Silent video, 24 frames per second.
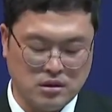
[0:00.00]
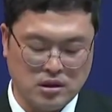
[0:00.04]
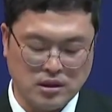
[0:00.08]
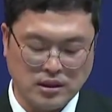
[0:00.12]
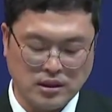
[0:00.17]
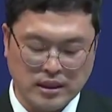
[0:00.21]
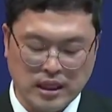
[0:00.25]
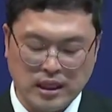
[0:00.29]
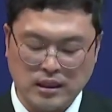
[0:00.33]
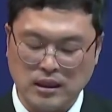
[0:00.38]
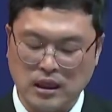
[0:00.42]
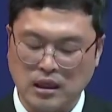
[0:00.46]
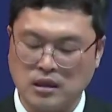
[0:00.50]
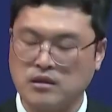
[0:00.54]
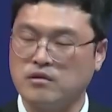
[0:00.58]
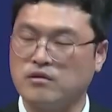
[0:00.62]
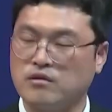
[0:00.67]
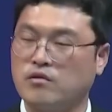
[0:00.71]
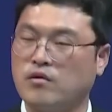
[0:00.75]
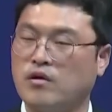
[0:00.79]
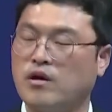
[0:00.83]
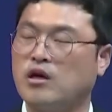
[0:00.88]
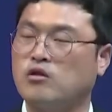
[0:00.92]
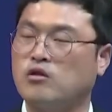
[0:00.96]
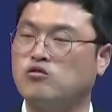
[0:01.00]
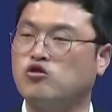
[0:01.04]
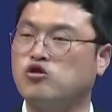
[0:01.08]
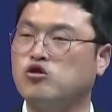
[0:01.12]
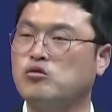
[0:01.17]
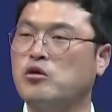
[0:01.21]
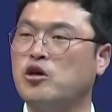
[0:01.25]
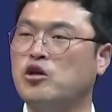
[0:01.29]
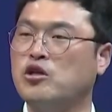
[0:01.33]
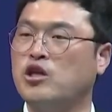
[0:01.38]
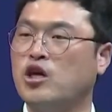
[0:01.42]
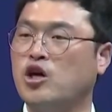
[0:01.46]
세상과
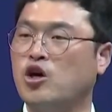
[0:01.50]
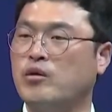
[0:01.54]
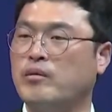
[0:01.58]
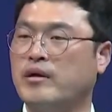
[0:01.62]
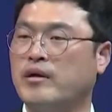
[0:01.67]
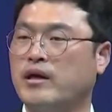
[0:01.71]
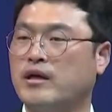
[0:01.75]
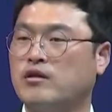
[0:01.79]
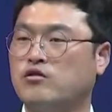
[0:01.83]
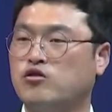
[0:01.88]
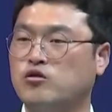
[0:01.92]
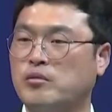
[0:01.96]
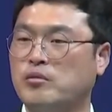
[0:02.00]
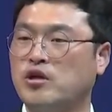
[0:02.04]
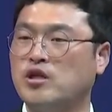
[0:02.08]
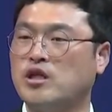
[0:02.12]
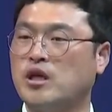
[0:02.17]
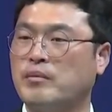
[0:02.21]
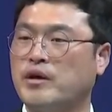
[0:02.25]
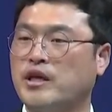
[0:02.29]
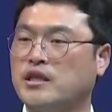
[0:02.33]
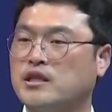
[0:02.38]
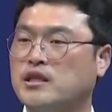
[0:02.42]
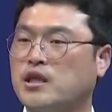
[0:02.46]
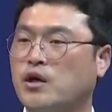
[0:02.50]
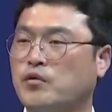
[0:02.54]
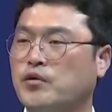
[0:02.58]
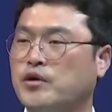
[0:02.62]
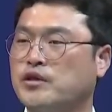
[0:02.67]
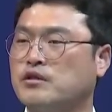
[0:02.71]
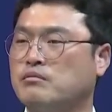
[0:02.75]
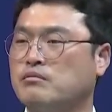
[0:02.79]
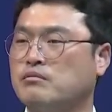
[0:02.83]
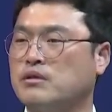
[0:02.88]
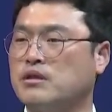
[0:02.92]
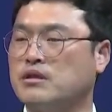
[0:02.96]
구별됨에, 구별됨에 있다고
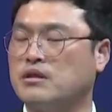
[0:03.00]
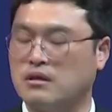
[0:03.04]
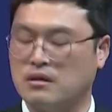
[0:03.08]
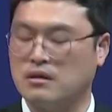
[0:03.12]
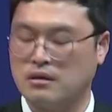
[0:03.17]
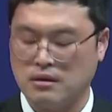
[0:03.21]
했습니다.